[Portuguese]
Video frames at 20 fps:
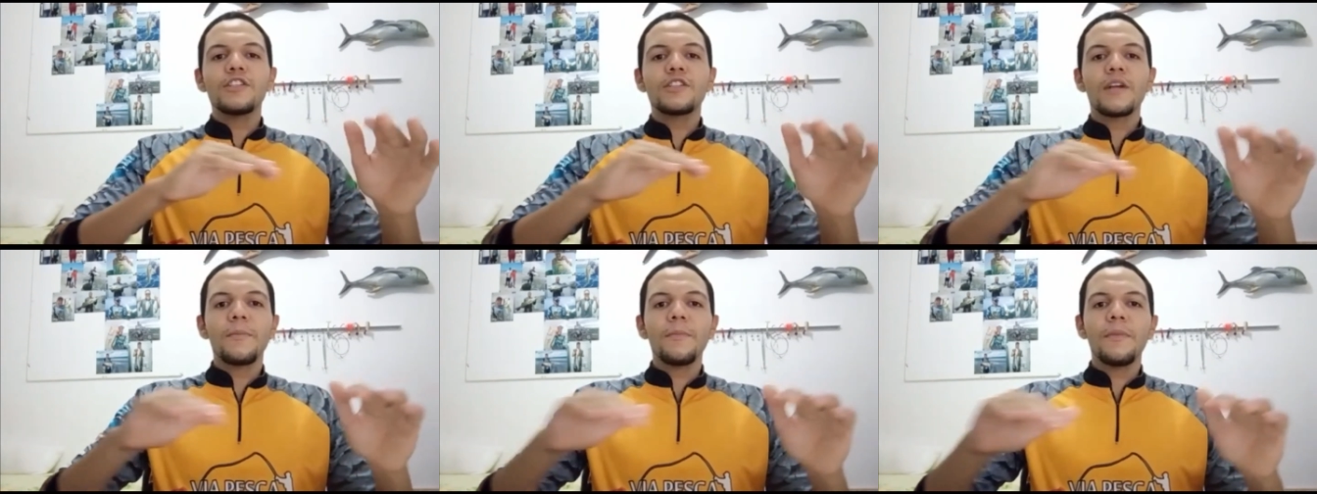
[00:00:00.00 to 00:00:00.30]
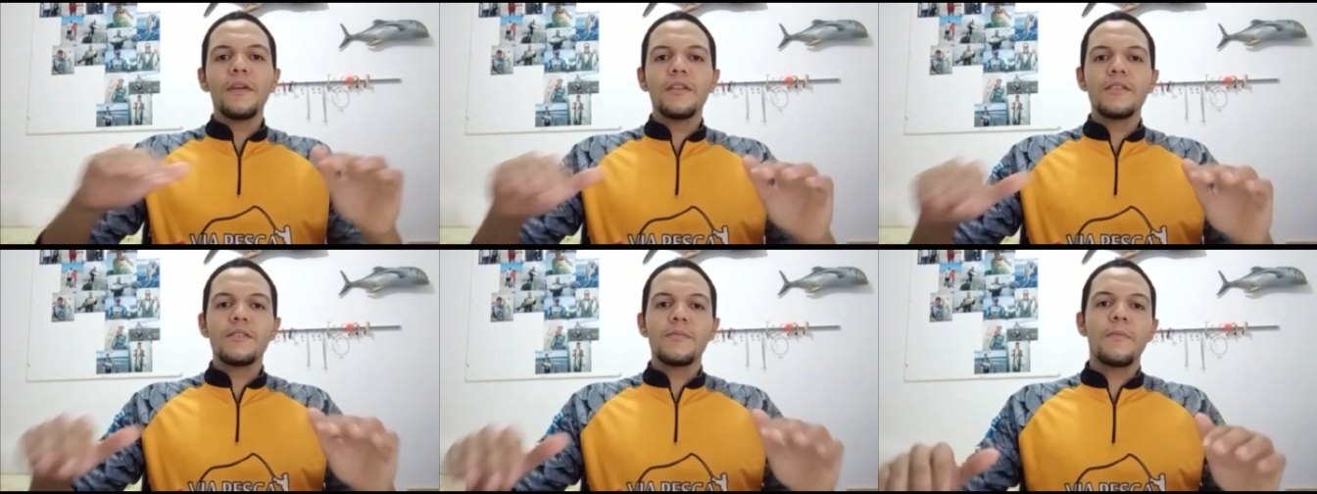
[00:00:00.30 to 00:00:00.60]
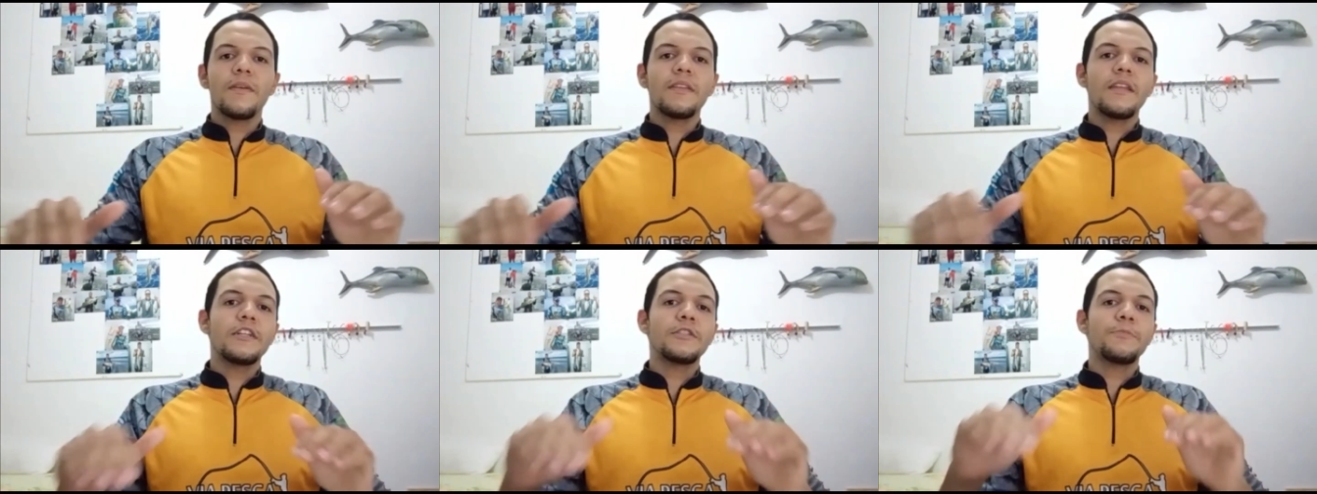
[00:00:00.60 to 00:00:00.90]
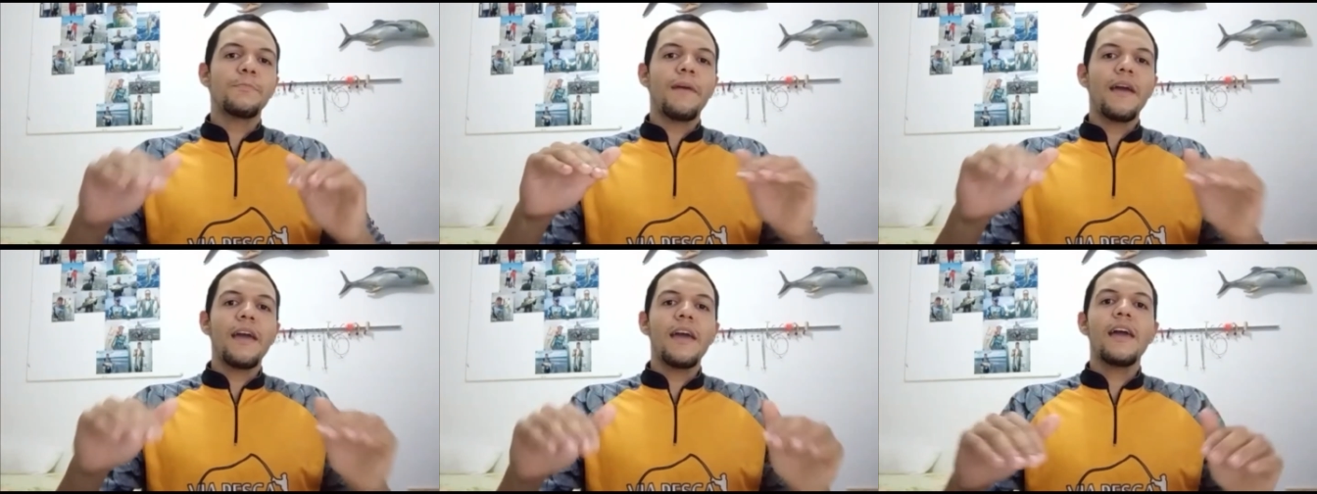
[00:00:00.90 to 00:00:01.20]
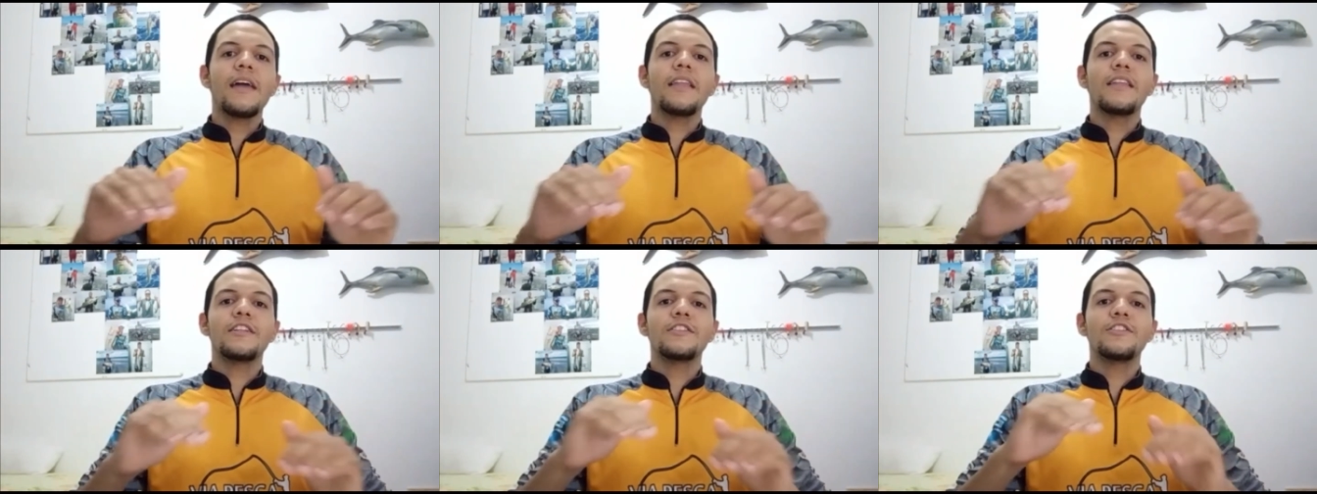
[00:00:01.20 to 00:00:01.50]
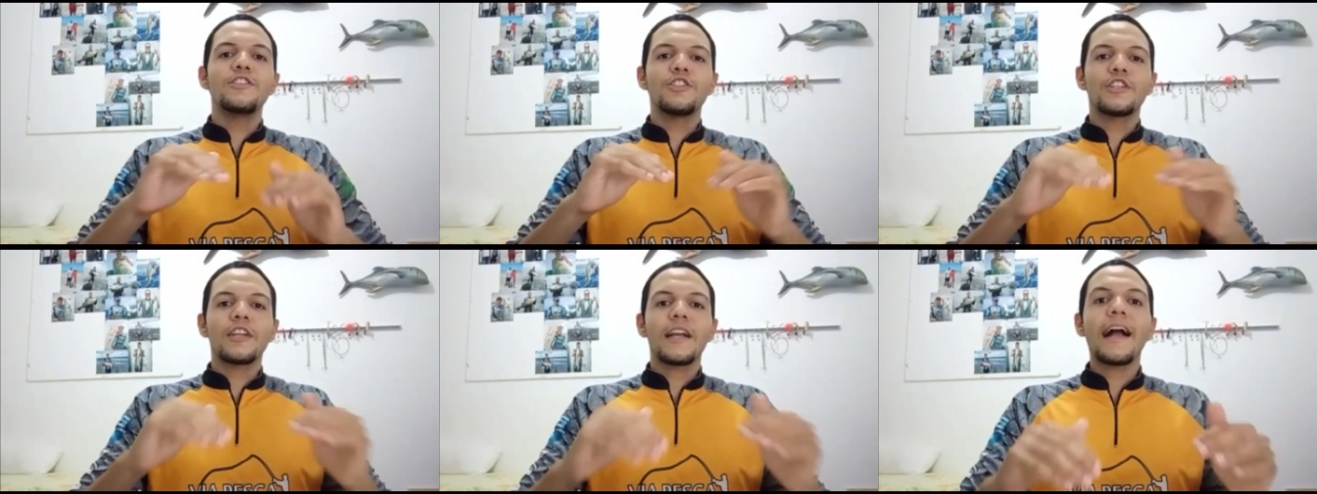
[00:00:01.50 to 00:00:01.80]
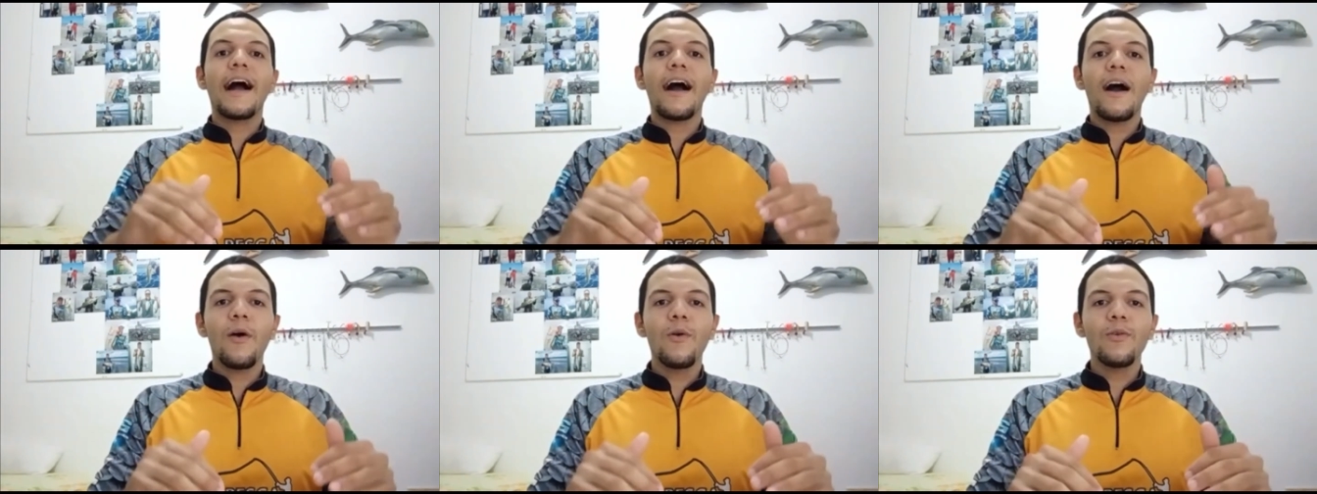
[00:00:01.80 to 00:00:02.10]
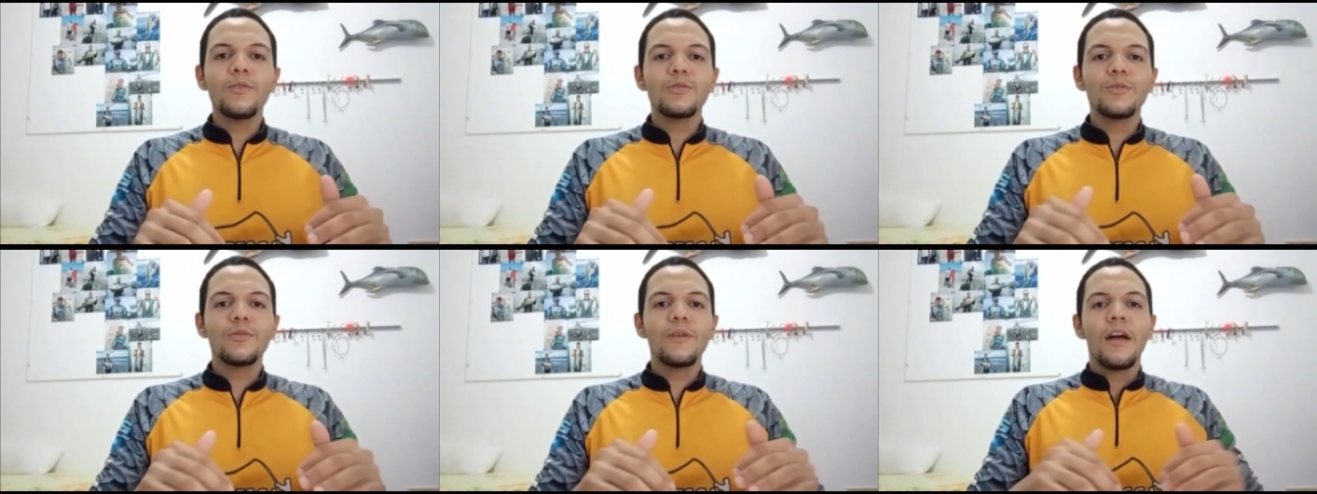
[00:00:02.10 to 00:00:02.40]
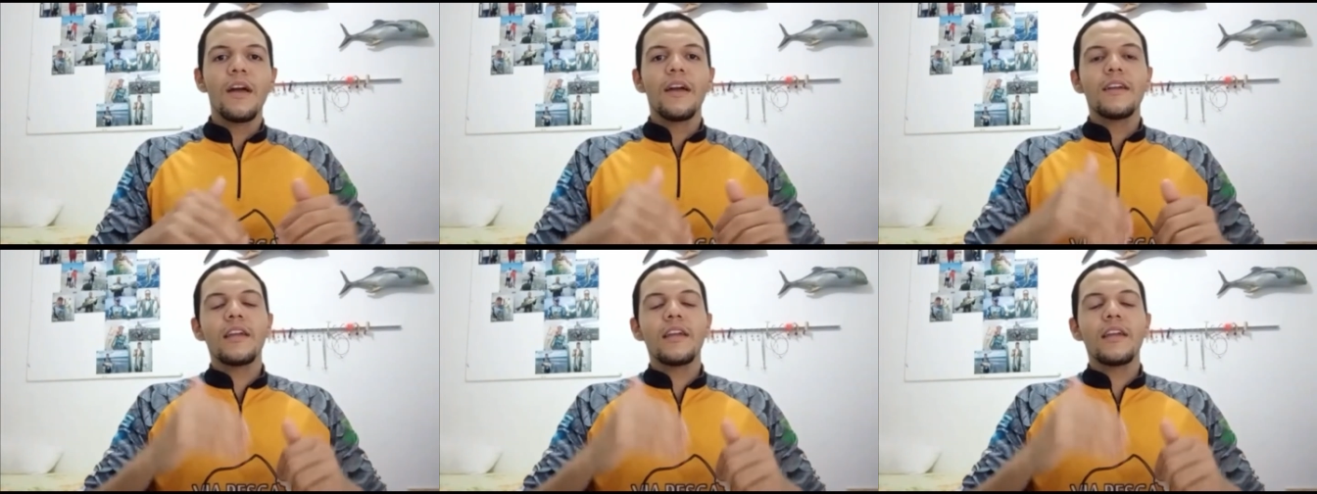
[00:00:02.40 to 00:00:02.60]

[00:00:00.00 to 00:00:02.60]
caminhando em cima das pedras, descalço.